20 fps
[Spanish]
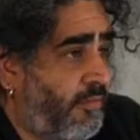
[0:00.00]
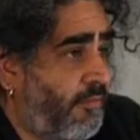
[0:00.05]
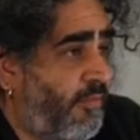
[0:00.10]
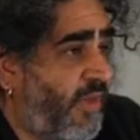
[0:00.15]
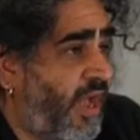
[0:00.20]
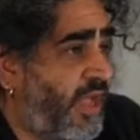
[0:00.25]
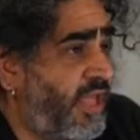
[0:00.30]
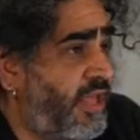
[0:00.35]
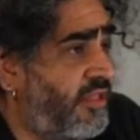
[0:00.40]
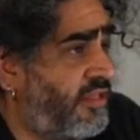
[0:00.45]

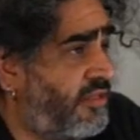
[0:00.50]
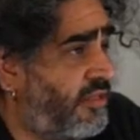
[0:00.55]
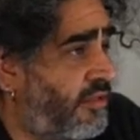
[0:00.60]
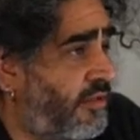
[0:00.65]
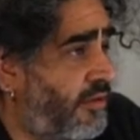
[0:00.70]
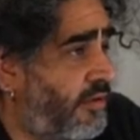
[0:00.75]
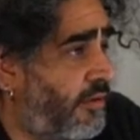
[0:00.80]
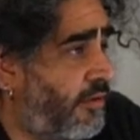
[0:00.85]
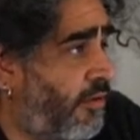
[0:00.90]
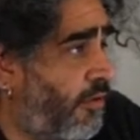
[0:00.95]

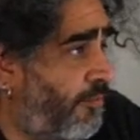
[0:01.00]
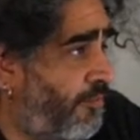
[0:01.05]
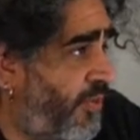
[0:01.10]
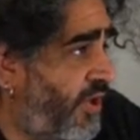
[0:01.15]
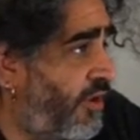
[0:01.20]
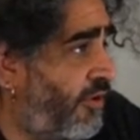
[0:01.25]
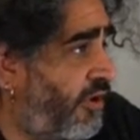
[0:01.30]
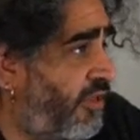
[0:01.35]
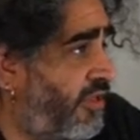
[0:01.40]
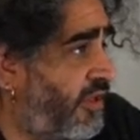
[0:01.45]
maíz con
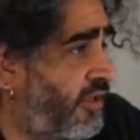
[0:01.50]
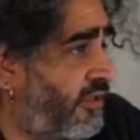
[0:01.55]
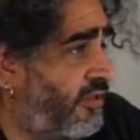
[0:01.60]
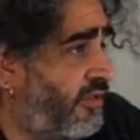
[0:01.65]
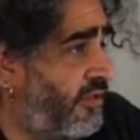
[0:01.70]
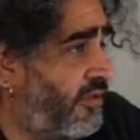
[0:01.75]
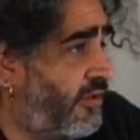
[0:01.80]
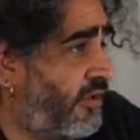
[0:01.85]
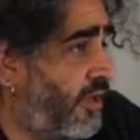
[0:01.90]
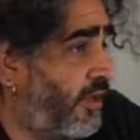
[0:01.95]

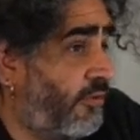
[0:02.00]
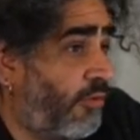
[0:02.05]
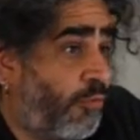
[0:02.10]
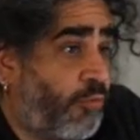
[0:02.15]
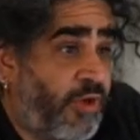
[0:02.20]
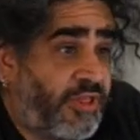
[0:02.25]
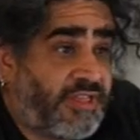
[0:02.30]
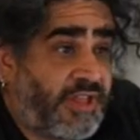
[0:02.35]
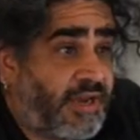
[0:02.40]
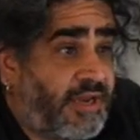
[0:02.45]
piercings, que
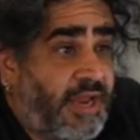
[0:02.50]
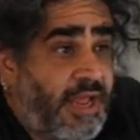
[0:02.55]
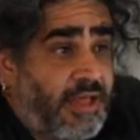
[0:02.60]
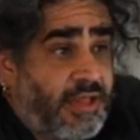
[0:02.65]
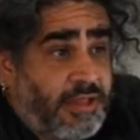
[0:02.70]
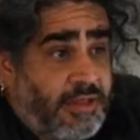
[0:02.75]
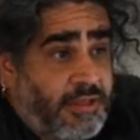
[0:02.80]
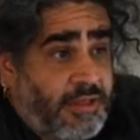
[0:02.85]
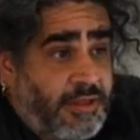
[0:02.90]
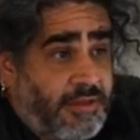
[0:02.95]
no cuestan
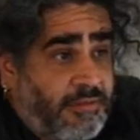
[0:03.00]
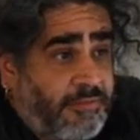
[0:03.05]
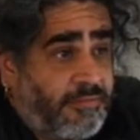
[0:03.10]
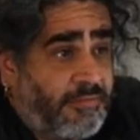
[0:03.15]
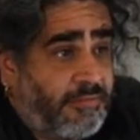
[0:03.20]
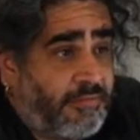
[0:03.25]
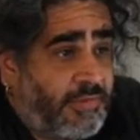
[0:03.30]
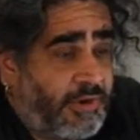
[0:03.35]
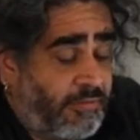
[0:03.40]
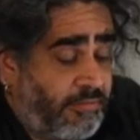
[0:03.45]
nada ya.
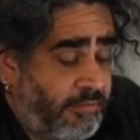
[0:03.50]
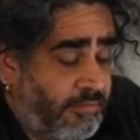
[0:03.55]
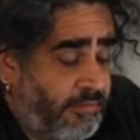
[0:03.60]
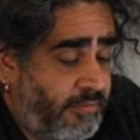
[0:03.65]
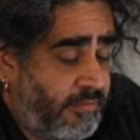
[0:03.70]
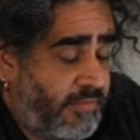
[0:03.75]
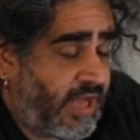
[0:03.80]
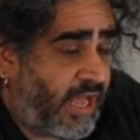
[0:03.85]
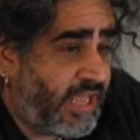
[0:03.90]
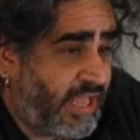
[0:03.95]

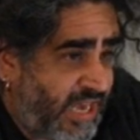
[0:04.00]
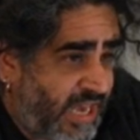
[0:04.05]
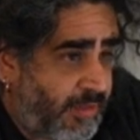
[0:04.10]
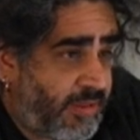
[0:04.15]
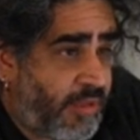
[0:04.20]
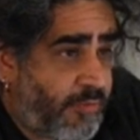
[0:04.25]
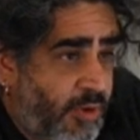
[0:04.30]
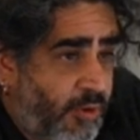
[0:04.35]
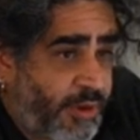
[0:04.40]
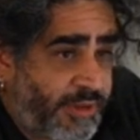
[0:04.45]
Ahí en la
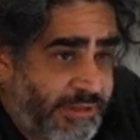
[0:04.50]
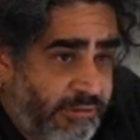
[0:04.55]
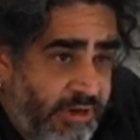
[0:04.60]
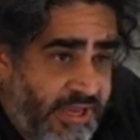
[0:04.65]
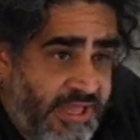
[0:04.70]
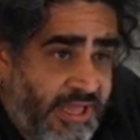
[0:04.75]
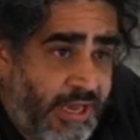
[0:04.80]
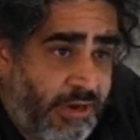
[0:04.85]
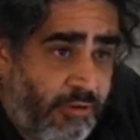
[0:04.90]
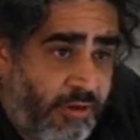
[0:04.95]
misma
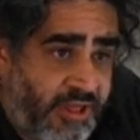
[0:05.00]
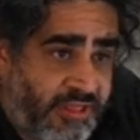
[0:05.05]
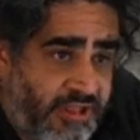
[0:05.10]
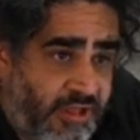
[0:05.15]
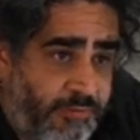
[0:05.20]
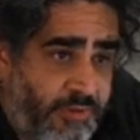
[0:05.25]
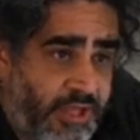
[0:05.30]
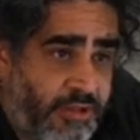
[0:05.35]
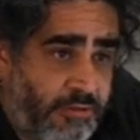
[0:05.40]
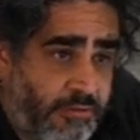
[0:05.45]
objetualidad lo que
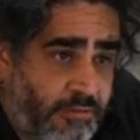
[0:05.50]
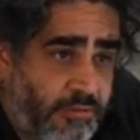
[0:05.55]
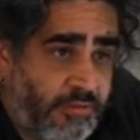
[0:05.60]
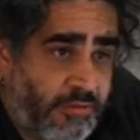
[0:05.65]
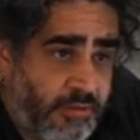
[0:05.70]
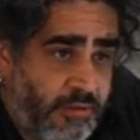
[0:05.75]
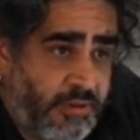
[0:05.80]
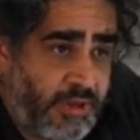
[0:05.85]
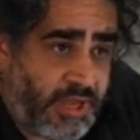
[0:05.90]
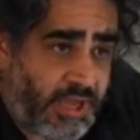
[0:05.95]
estás viendo
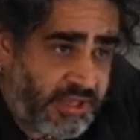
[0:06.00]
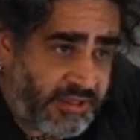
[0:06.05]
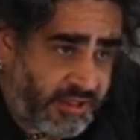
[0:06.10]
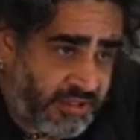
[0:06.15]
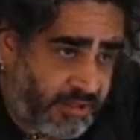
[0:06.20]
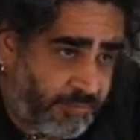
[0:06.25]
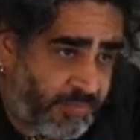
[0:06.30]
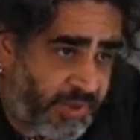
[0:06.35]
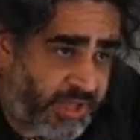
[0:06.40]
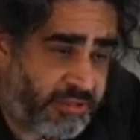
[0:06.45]
es
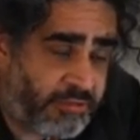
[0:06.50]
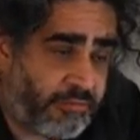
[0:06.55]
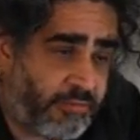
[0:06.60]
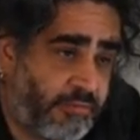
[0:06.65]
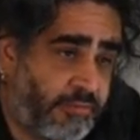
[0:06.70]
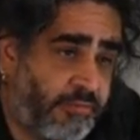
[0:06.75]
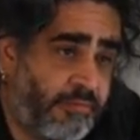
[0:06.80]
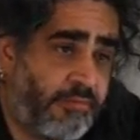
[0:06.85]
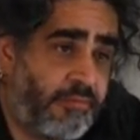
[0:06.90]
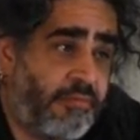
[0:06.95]
ese paso
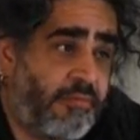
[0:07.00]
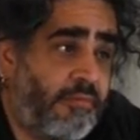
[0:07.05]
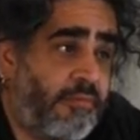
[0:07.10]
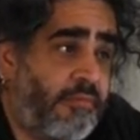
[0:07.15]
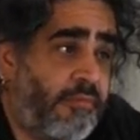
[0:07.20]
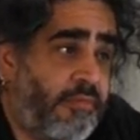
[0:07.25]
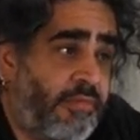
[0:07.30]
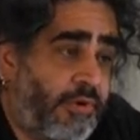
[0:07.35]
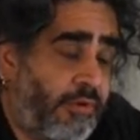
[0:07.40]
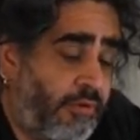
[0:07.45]

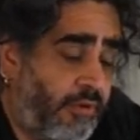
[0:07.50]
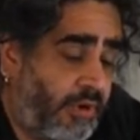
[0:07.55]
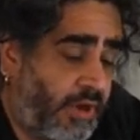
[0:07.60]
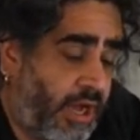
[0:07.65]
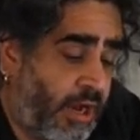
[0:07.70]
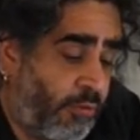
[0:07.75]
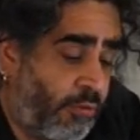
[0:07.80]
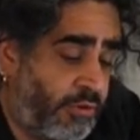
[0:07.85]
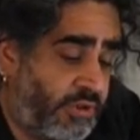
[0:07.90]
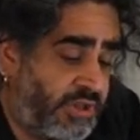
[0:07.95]
¿no?
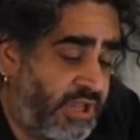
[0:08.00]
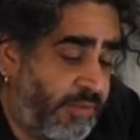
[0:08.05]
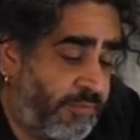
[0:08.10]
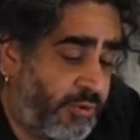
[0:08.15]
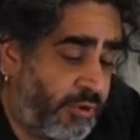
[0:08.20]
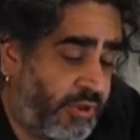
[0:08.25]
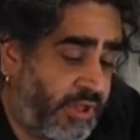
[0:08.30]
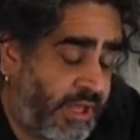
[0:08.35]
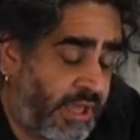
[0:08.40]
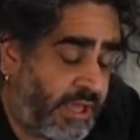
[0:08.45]
a un
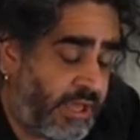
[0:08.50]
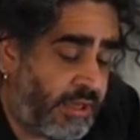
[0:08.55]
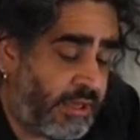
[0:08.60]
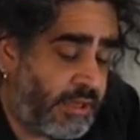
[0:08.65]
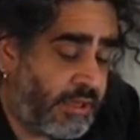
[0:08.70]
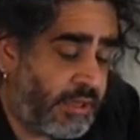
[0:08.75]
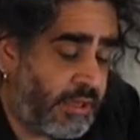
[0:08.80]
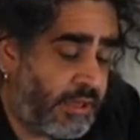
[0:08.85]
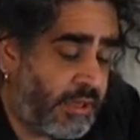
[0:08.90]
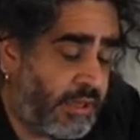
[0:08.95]
tipo de
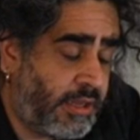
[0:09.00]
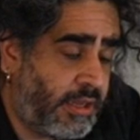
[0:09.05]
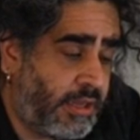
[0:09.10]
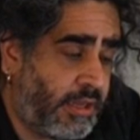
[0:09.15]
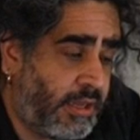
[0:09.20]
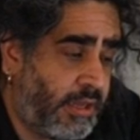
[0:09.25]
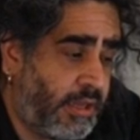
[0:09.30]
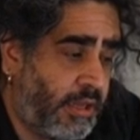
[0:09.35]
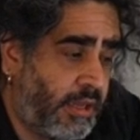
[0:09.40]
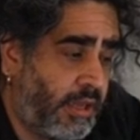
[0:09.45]

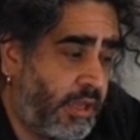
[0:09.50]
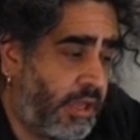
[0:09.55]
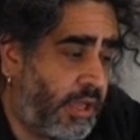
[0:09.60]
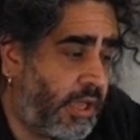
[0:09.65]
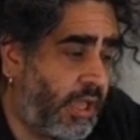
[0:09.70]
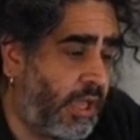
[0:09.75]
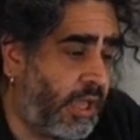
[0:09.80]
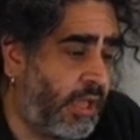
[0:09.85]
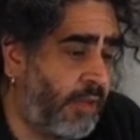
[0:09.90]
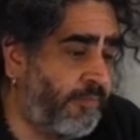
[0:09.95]

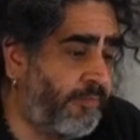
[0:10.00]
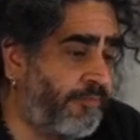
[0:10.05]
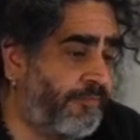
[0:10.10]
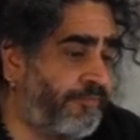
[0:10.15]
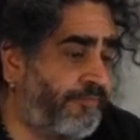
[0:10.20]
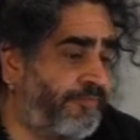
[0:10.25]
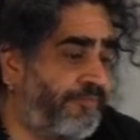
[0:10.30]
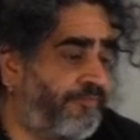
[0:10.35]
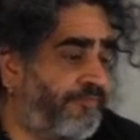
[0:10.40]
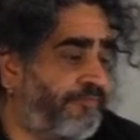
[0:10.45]
em,